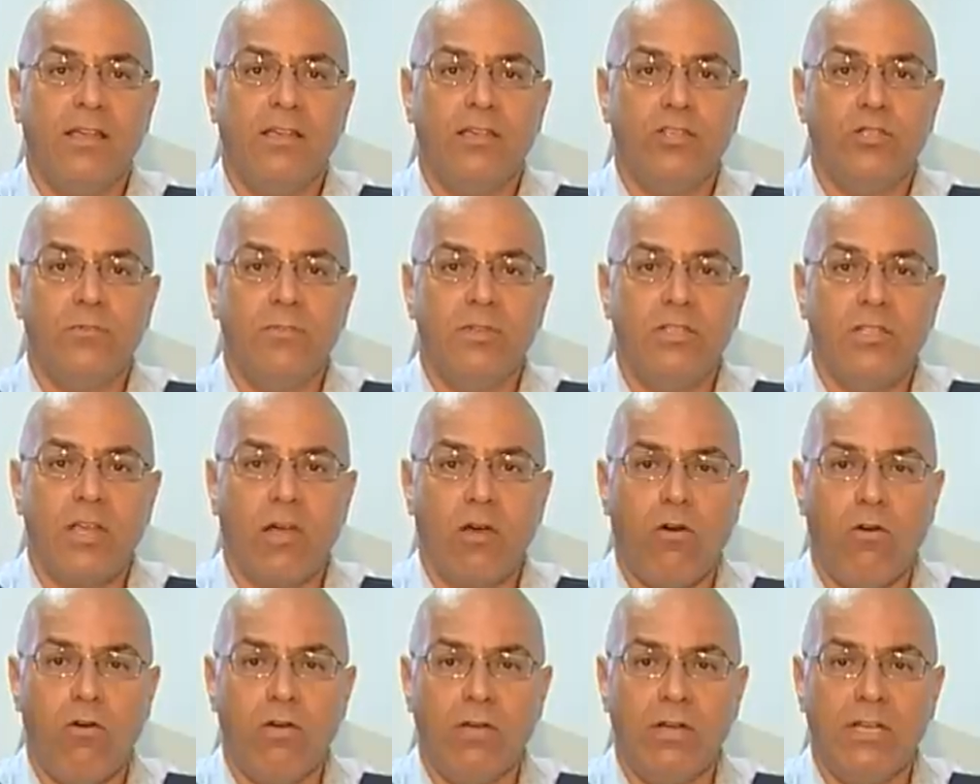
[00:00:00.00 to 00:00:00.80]
не
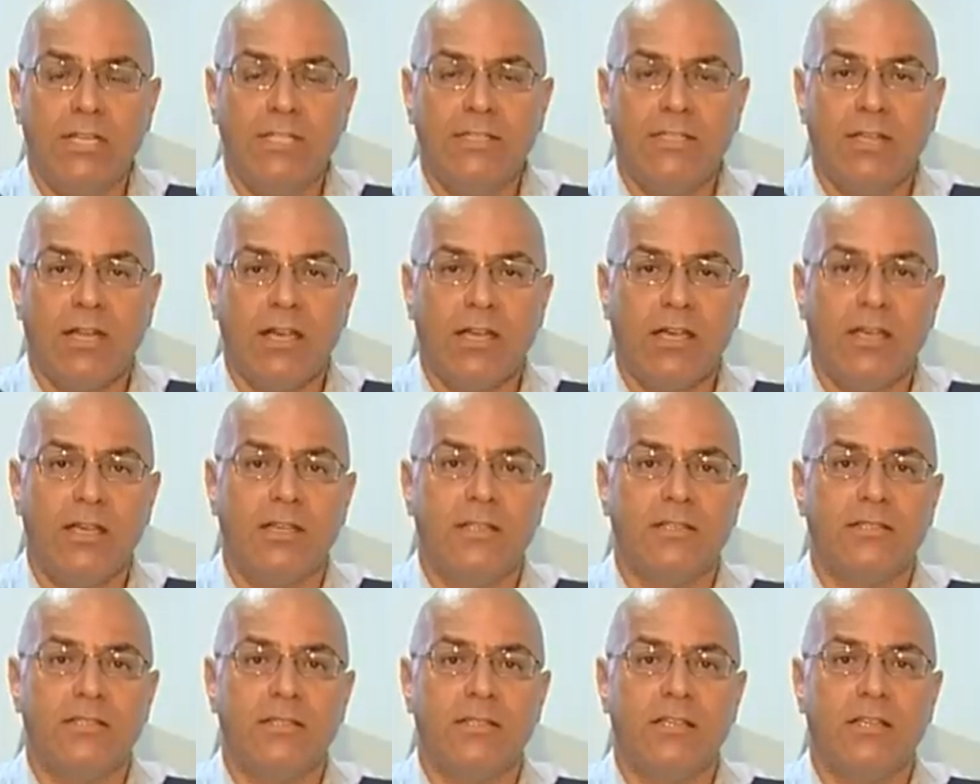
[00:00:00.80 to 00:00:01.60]
опасаясь за оставленные
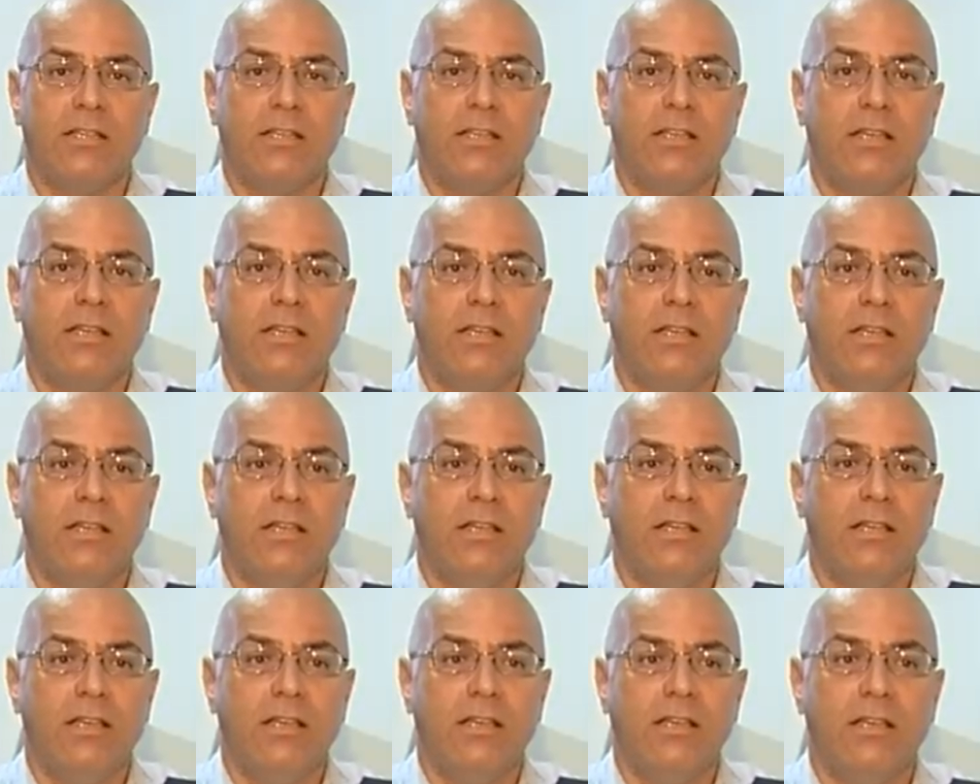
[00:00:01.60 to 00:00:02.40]
вещи,
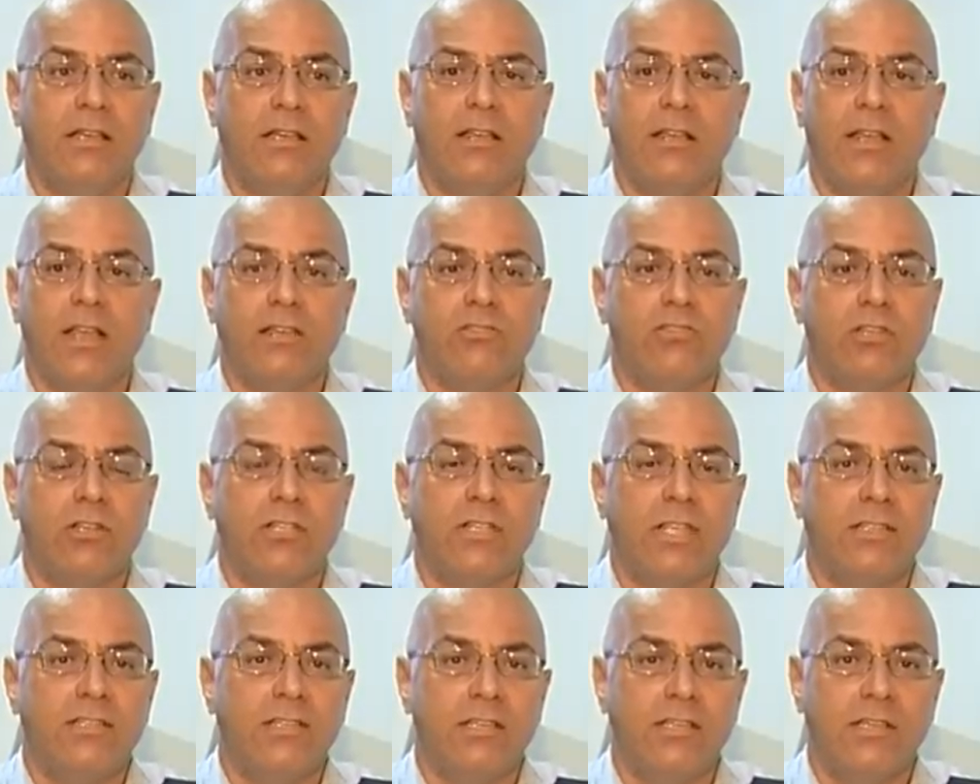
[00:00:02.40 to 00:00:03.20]
защитить детей,
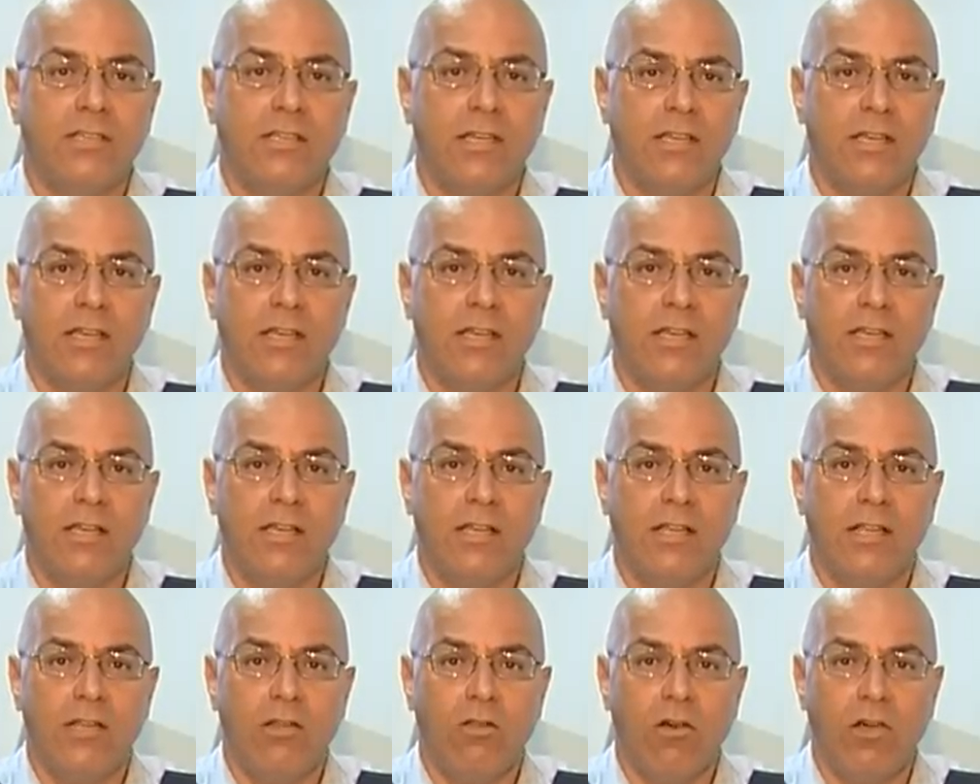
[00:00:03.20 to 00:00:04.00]
не допустить
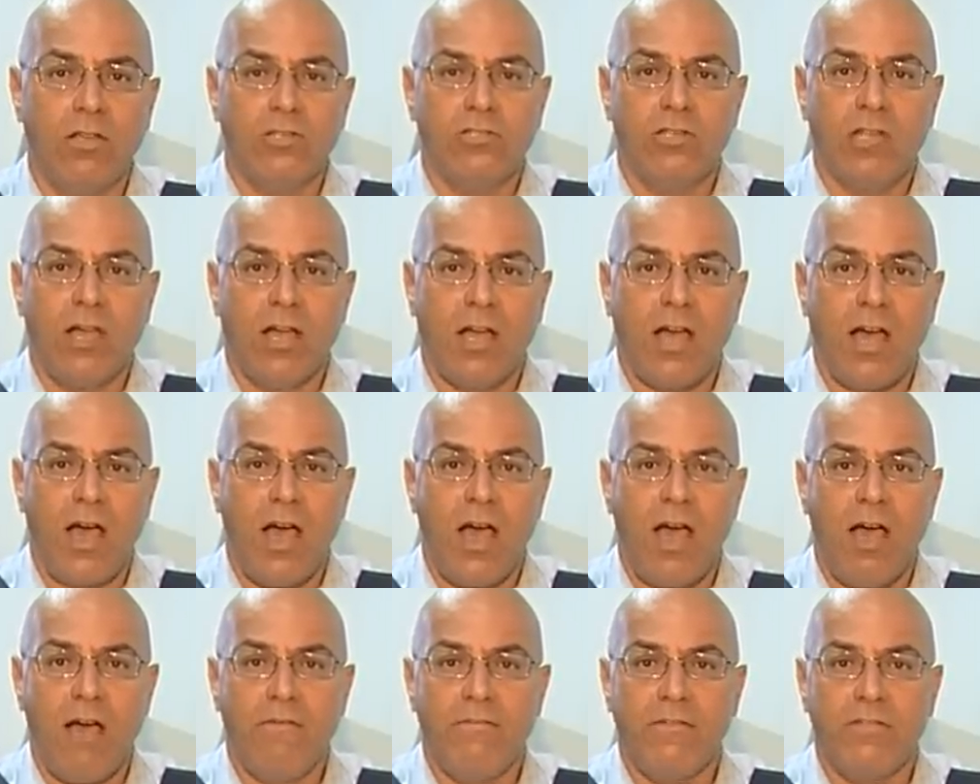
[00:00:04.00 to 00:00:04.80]
никаких нарушений
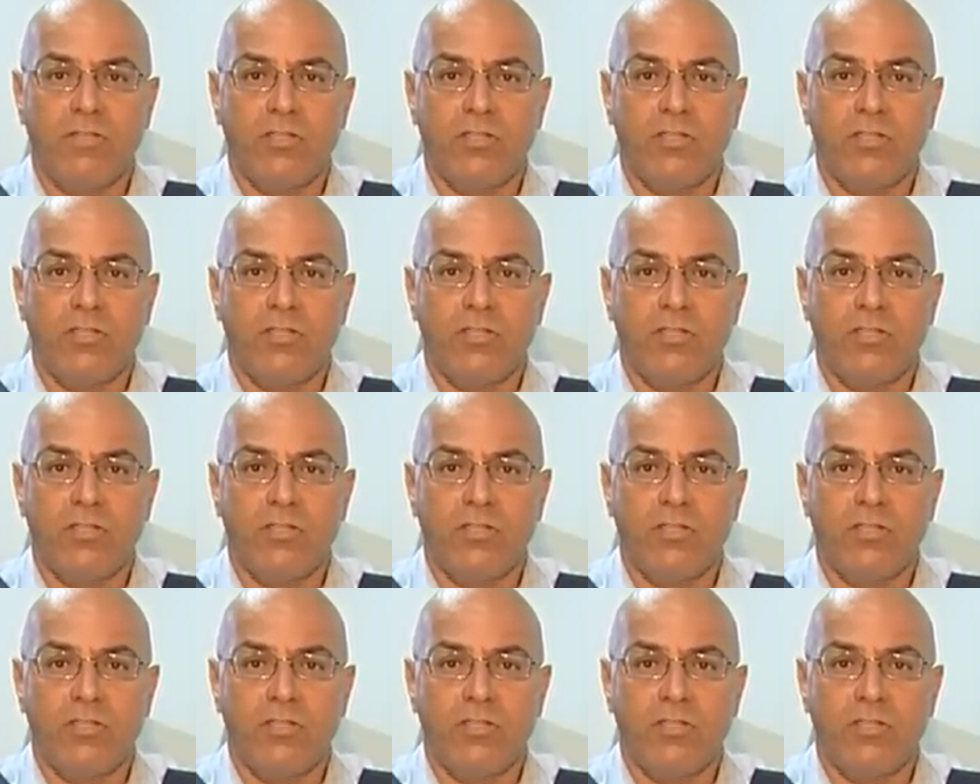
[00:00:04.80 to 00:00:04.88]
закона.